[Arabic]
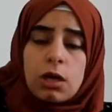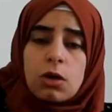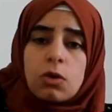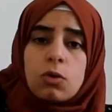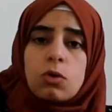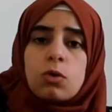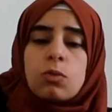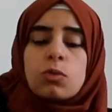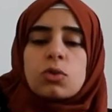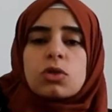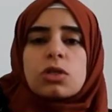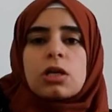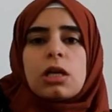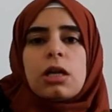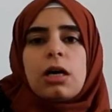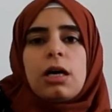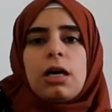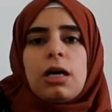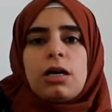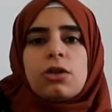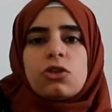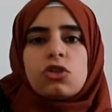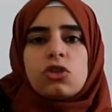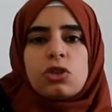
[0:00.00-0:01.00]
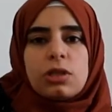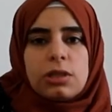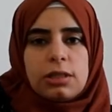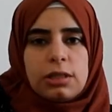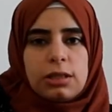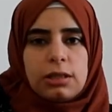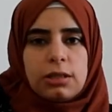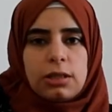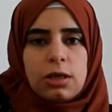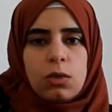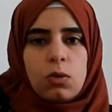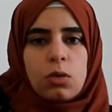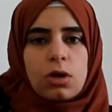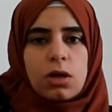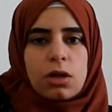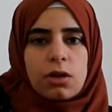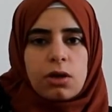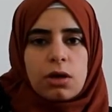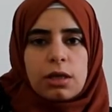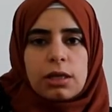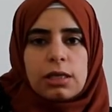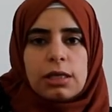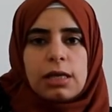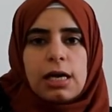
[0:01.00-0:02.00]
له مصطلحات جديدة
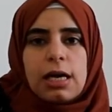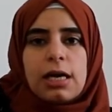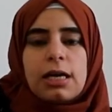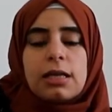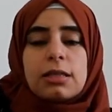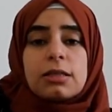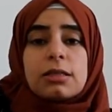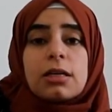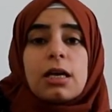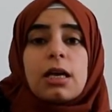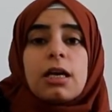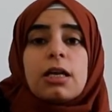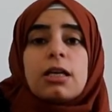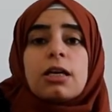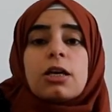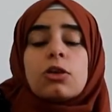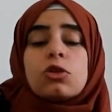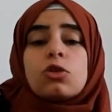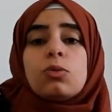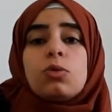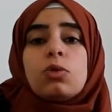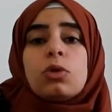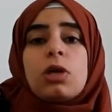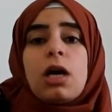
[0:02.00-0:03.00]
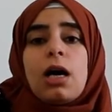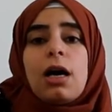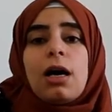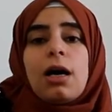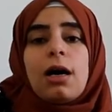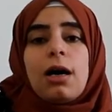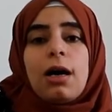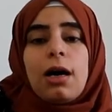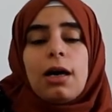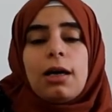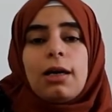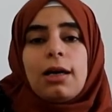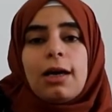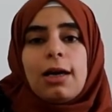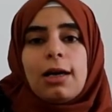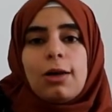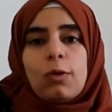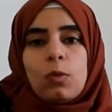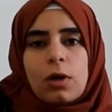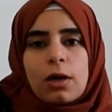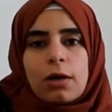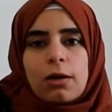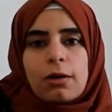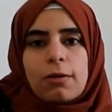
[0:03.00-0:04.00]
ونظريات يكتبونها على
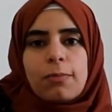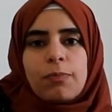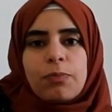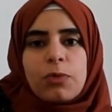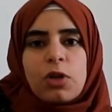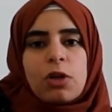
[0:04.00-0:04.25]
الورق